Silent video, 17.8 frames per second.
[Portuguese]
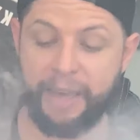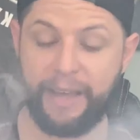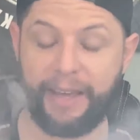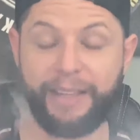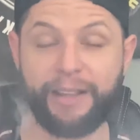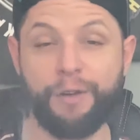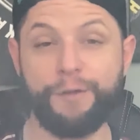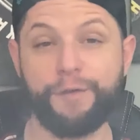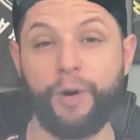
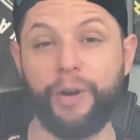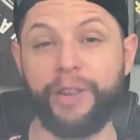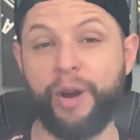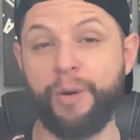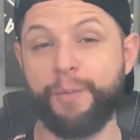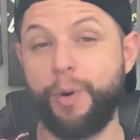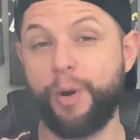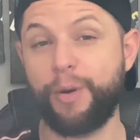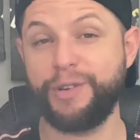e não ficou nem
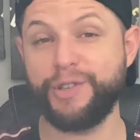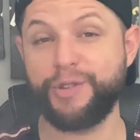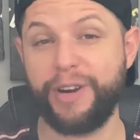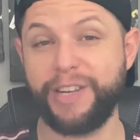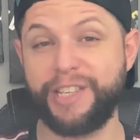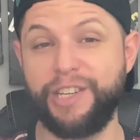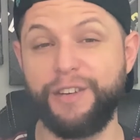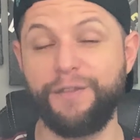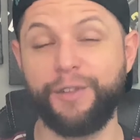um pouco
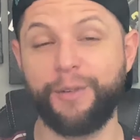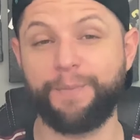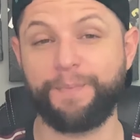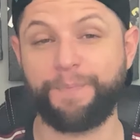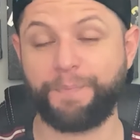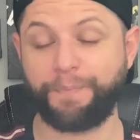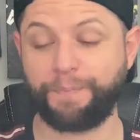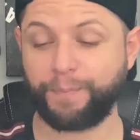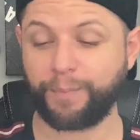enjoativo.
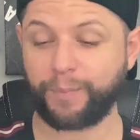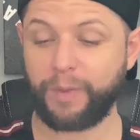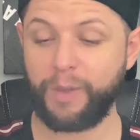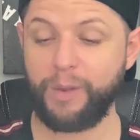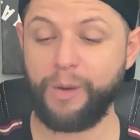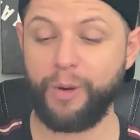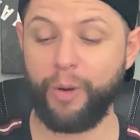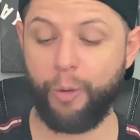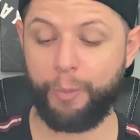
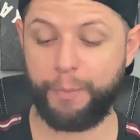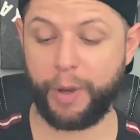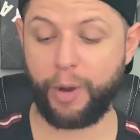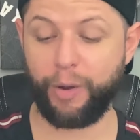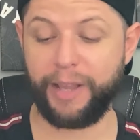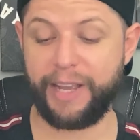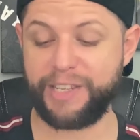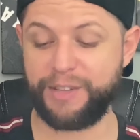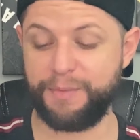
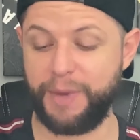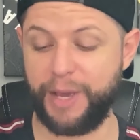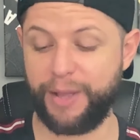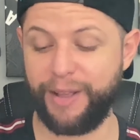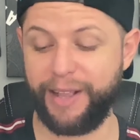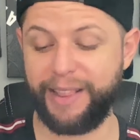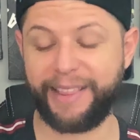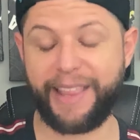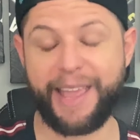picolé de
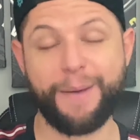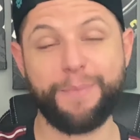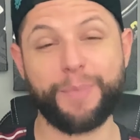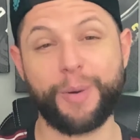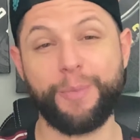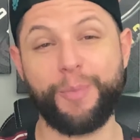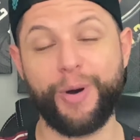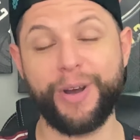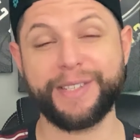milho ele tem a
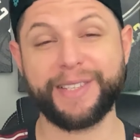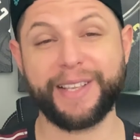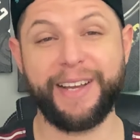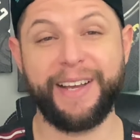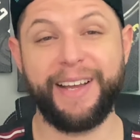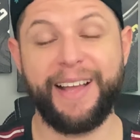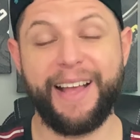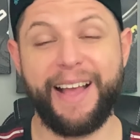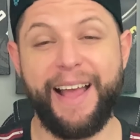proposta
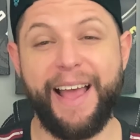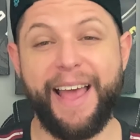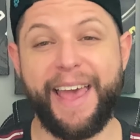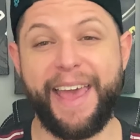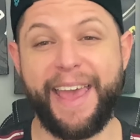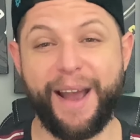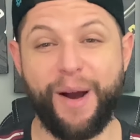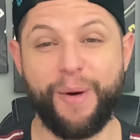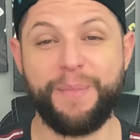
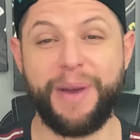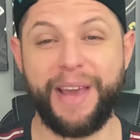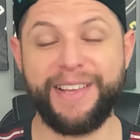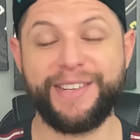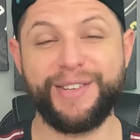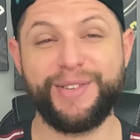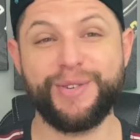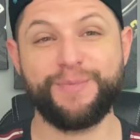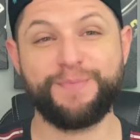
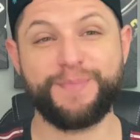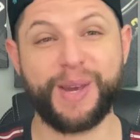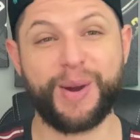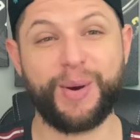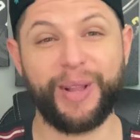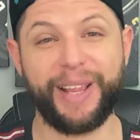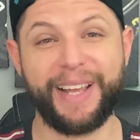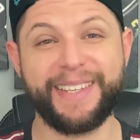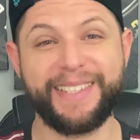realmente de um
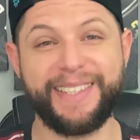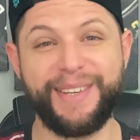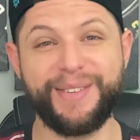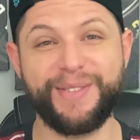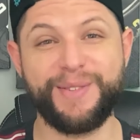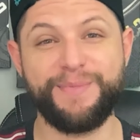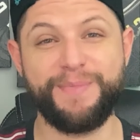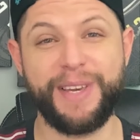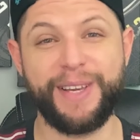picolézinho
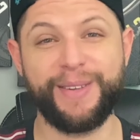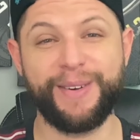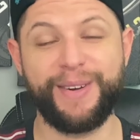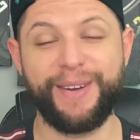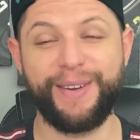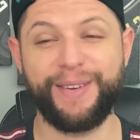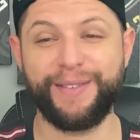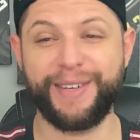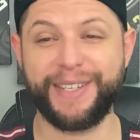de milho.
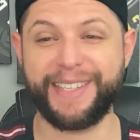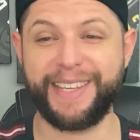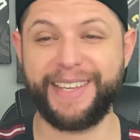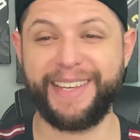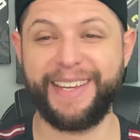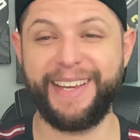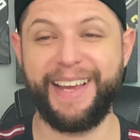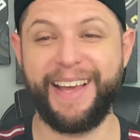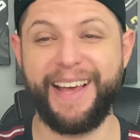
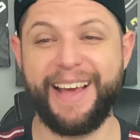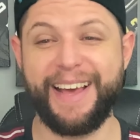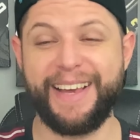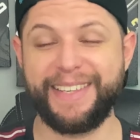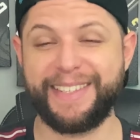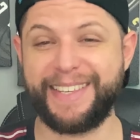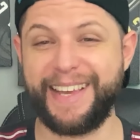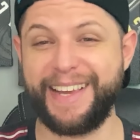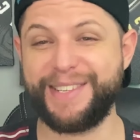Você
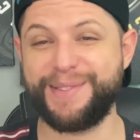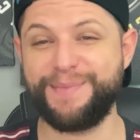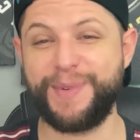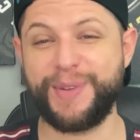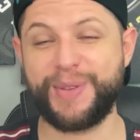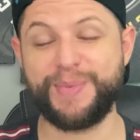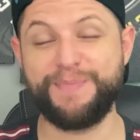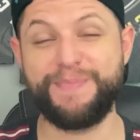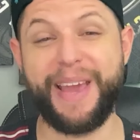sente
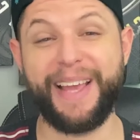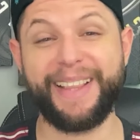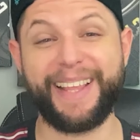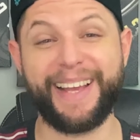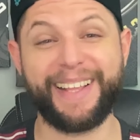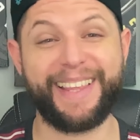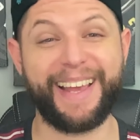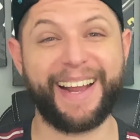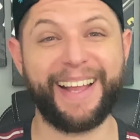muito bem,
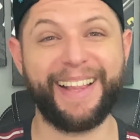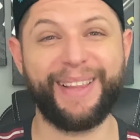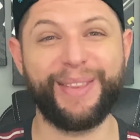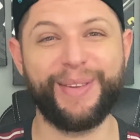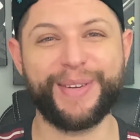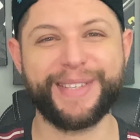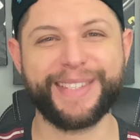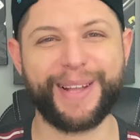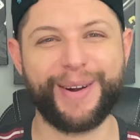tem até aquela
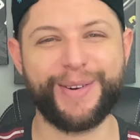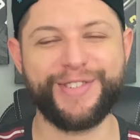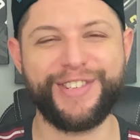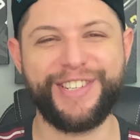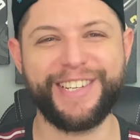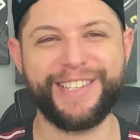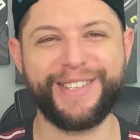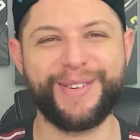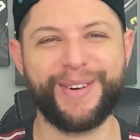
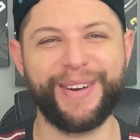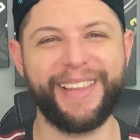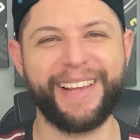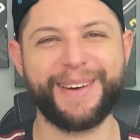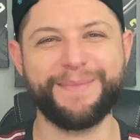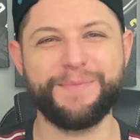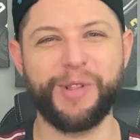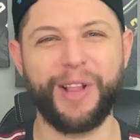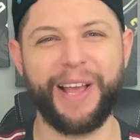nostalgia de quando
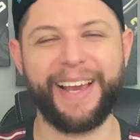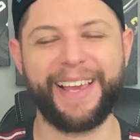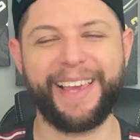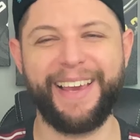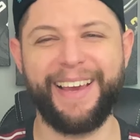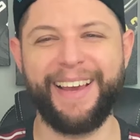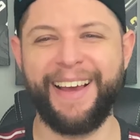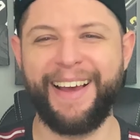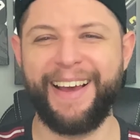era moleque.
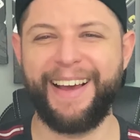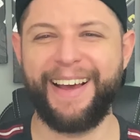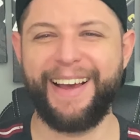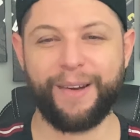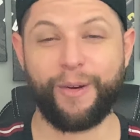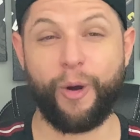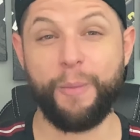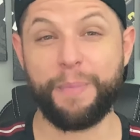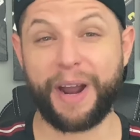
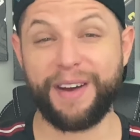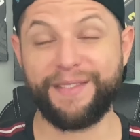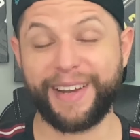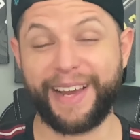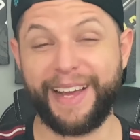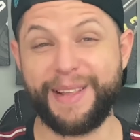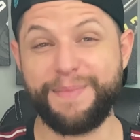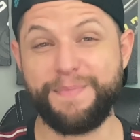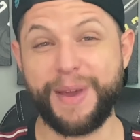Comprava
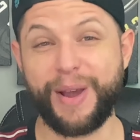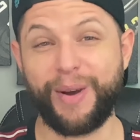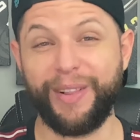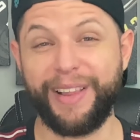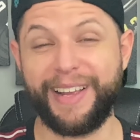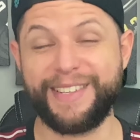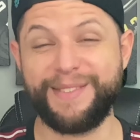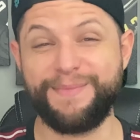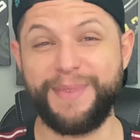aquele
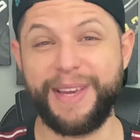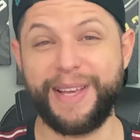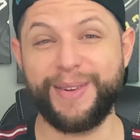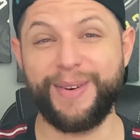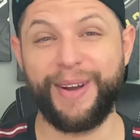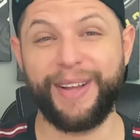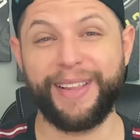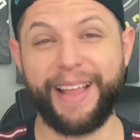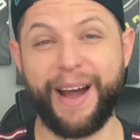picolé de milho
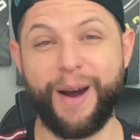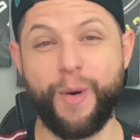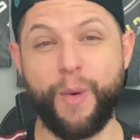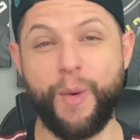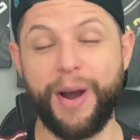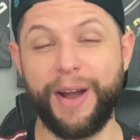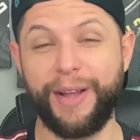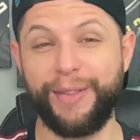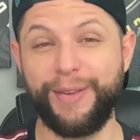na
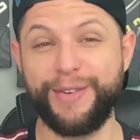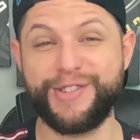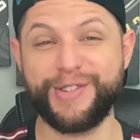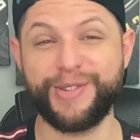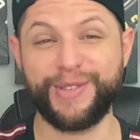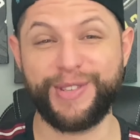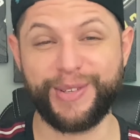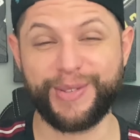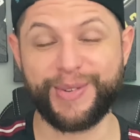rua do
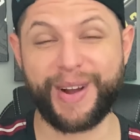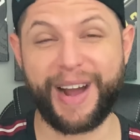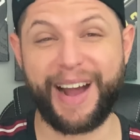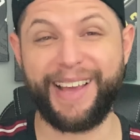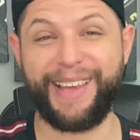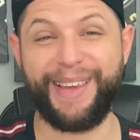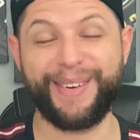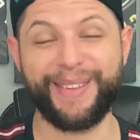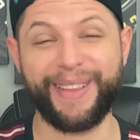tiozinho do
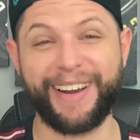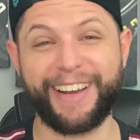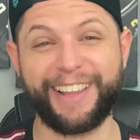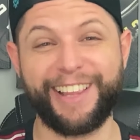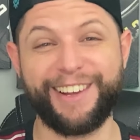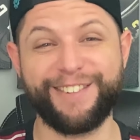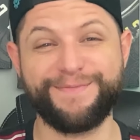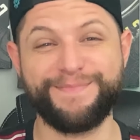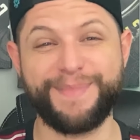carrinho lá que
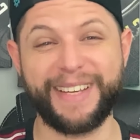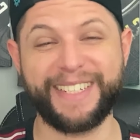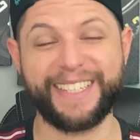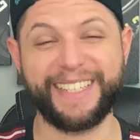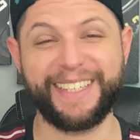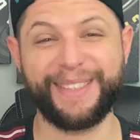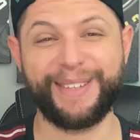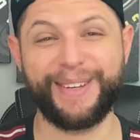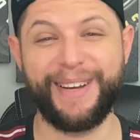tava
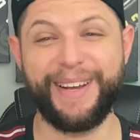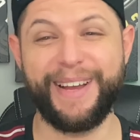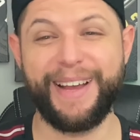passando.